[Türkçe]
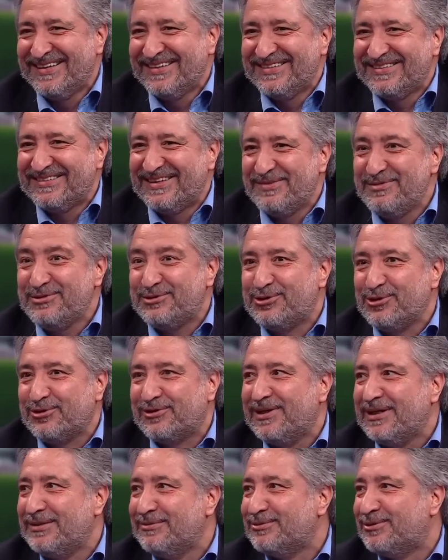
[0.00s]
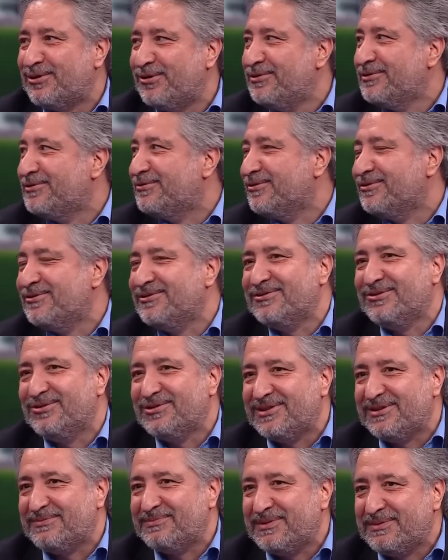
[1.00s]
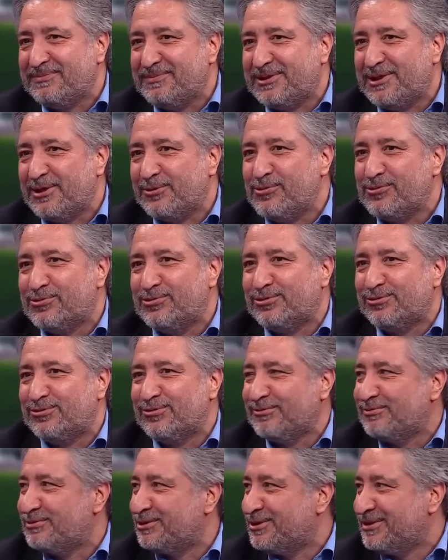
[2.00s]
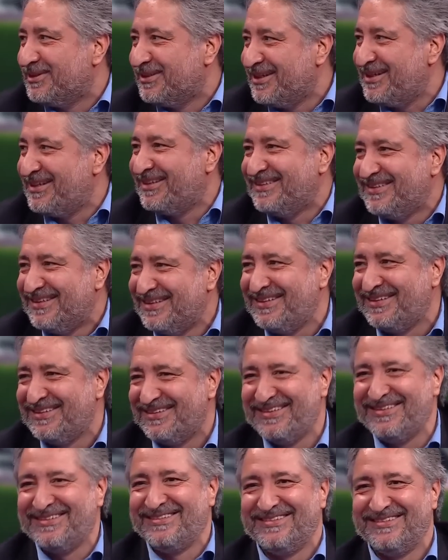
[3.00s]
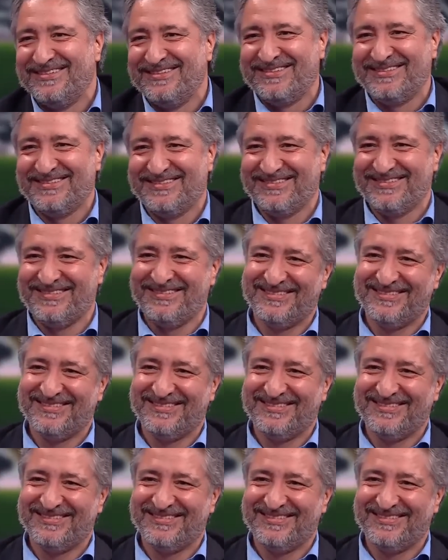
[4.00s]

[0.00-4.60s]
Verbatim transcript: Demiş çok kalabalık Covid olurdu o gitmedi bir tek o kurtulmuş. Hmm.